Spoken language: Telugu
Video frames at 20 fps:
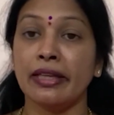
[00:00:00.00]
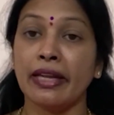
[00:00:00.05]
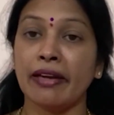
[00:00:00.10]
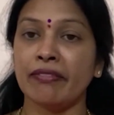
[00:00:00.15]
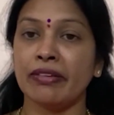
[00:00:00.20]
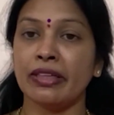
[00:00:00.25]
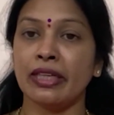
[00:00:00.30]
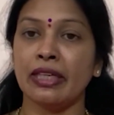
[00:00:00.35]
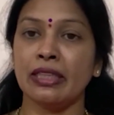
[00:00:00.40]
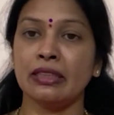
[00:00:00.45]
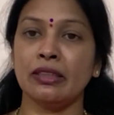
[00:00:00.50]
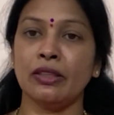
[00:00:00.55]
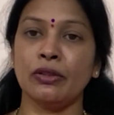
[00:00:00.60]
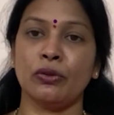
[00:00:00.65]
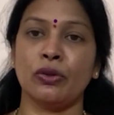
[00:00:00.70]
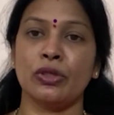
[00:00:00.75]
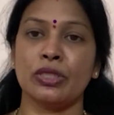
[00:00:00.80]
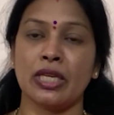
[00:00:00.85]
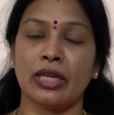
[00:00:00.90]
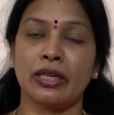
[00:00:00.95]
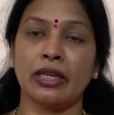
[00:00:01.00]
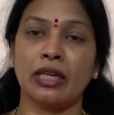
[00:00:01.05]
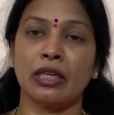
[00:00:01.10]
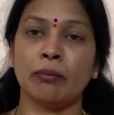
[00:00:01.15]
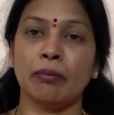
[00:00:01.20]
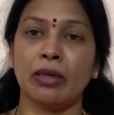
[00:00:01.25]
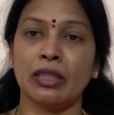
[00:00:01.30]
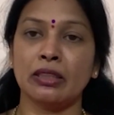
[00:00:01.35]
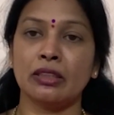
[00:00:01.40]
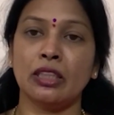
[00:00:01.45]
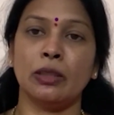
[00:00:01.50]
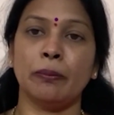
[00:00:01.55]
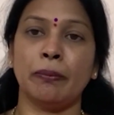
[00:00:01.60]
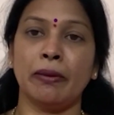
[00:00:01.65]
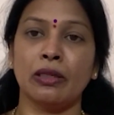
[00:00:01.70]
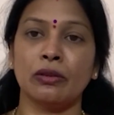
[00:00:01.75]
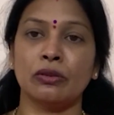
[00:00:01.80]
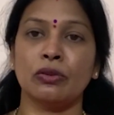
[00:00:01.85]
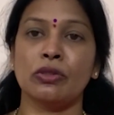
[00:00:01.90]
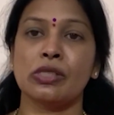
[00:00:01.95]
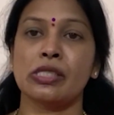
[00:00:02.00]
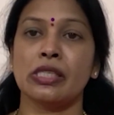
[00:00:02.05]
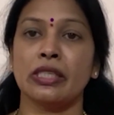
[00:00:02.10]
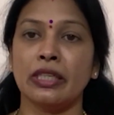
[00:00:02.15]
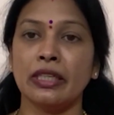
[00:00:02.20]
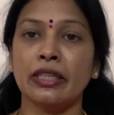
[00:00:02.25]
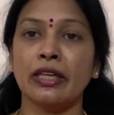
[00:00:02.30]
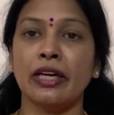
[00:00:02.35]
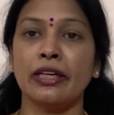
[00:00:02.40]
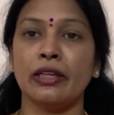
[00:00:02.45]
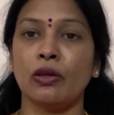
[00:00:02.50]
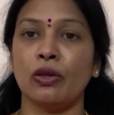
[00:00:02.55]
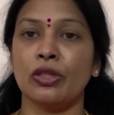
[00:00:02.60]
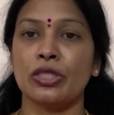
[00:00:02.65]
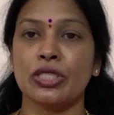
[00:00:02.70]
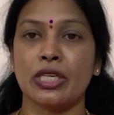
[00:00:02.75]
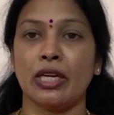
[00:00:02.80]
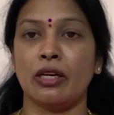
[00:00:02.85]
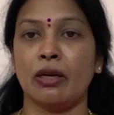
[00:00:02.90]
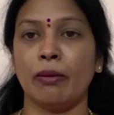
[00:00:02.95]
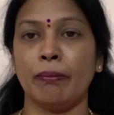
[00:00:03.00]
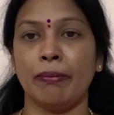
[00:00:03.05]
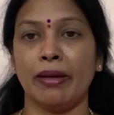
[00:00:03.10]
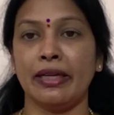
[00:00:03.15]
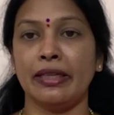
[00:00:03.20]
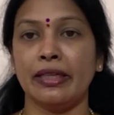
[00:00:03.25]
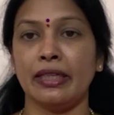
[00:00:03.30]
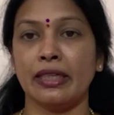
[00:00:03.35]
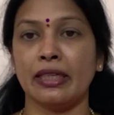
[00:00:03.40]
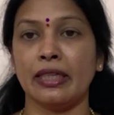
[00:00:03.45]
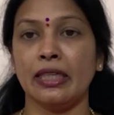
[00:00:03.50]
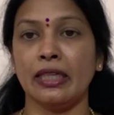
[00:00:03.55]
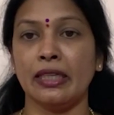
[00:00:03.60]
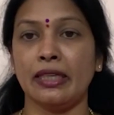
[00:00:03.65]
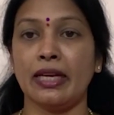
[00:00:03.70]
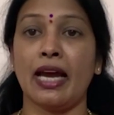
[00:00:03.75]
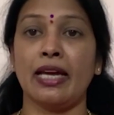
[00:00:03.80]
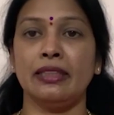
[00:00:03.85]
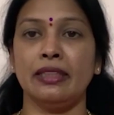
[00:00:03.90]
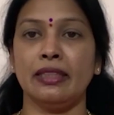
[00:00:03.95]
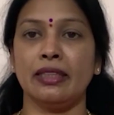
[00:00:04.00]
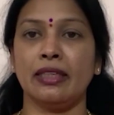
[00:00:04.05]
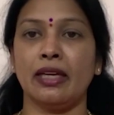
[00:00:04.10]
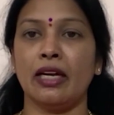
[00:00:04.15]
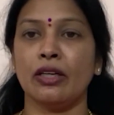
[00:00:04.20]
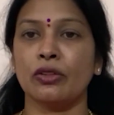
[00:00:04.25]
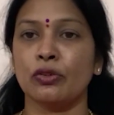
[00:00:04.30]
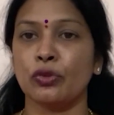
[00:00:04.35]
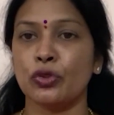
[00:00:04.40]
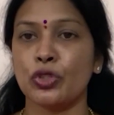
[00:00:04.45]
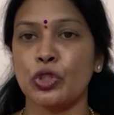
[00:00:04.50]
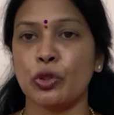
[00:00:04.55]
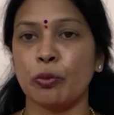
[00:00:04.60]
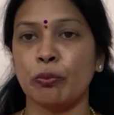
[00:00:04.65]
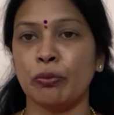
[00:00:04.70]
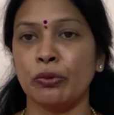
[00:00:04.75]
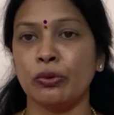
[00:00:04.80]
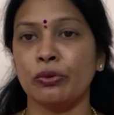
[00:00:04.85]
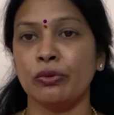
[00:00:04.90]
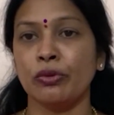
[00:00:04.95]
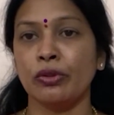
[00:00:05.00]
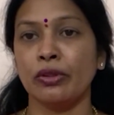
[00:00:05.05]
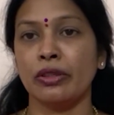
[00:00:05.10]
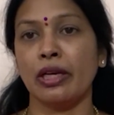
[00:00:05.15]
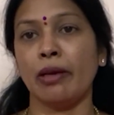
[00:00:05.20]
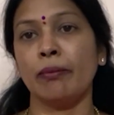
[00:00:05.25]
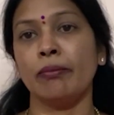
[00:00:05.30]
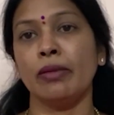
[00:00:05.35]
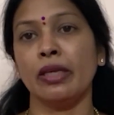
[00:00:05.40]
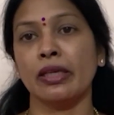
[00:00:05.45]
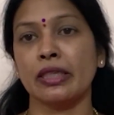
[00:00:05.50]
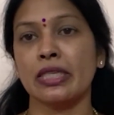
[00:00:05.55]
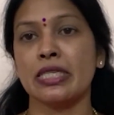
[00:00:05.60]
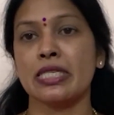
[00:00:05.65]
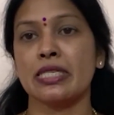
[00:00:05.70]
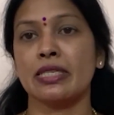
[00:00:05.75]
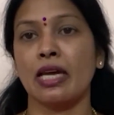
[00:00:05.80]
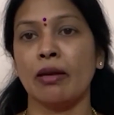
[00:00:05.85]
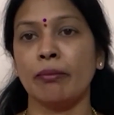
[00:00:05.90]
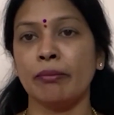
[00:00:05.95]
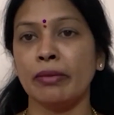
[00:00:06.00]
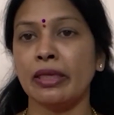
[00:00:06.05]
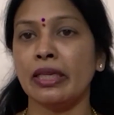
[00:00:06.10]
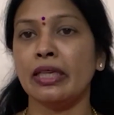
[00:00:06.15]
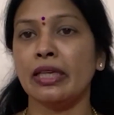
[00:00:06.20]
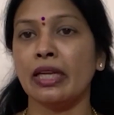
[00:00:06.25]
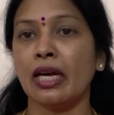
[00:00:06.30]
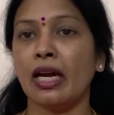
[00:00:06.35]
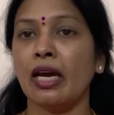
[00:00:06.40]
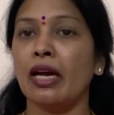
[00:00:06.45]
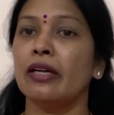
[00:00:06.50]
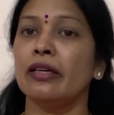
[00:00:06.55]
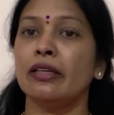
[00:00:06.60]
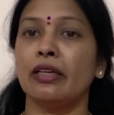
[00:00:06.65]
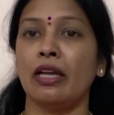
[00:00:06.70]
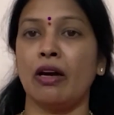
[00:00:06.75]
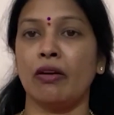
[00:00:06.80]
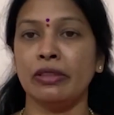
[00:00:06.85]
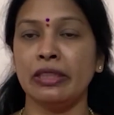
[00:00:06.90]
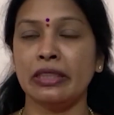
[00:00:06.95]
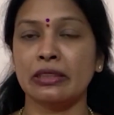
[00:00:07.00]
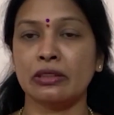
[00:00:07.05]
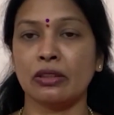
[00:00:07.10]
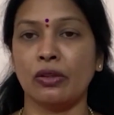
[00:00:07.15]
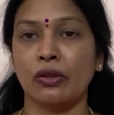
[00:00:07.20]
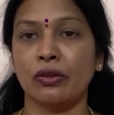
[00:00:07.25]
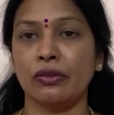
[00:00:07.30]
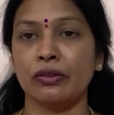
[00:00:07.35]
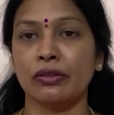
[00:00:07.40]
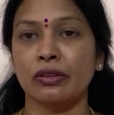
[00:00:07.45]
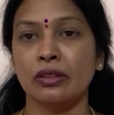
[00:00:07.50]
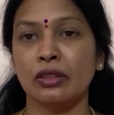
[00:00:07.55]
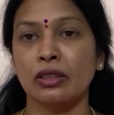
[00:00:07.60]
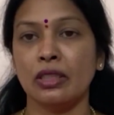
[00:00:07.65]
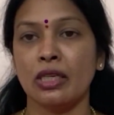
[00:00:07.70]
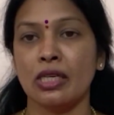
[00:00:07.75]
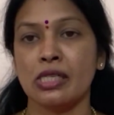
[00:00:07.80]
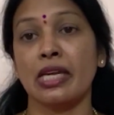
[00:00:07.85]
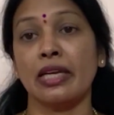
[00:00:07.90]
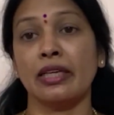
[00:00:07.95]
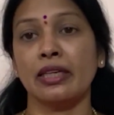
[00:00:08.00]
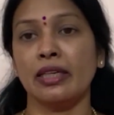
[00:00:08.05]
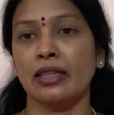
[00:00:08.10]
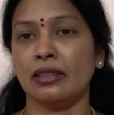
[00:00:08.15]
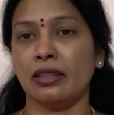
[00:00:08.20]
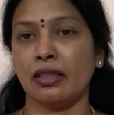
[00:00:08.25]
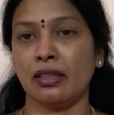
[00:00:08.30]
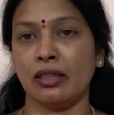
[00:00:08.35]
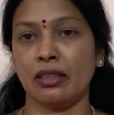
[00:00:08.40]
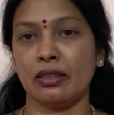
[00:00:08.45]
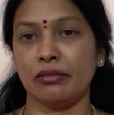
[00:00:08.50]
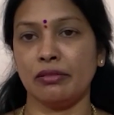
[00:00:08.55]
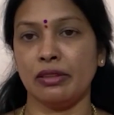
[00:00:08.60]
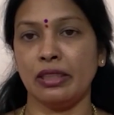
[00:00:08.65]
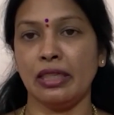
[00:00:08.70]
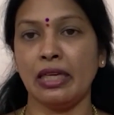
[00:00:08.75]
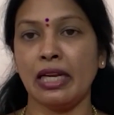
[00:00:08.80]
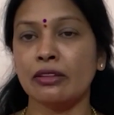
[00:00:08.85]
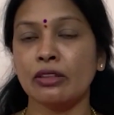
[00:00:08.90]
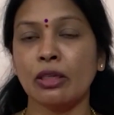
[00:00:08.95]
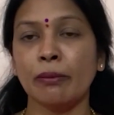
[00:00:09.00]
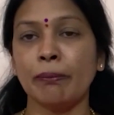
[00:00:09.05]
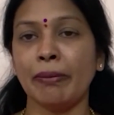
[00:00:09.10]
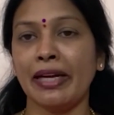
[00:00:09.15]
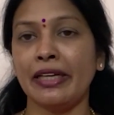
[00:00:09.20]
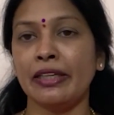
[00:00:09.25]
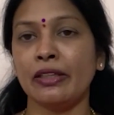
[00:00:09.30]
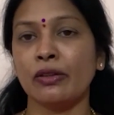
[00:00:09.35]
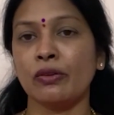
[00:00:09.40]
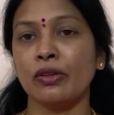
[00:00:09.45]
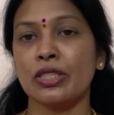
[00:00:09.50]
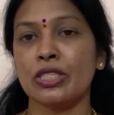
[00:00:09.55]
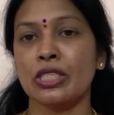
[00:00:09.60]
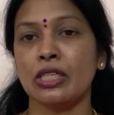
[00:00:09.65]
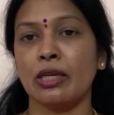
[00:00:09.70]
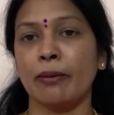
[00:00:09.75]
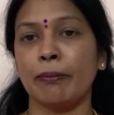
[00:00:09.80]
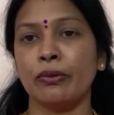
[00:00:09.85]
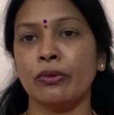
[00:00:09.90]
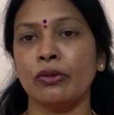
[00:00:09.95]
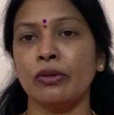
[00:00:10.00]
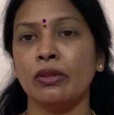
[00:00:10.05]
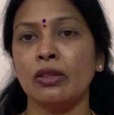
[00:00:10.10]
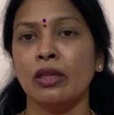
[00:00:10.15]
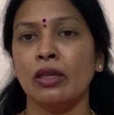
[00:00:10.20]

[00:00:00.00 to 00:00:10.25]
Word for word: ఎవరైతే రోజా గారికి మద్దతు పలుకుతూ సినీ నటులు వచ్చారో బయటకి రాధిక ఖుష్బు రమ్యకృష్ణ మీనా అండ్ నవనీత్ కౌర్ సంగీత గారు వీళ్ళందరూ బయటకు వచ్చినప్పుడు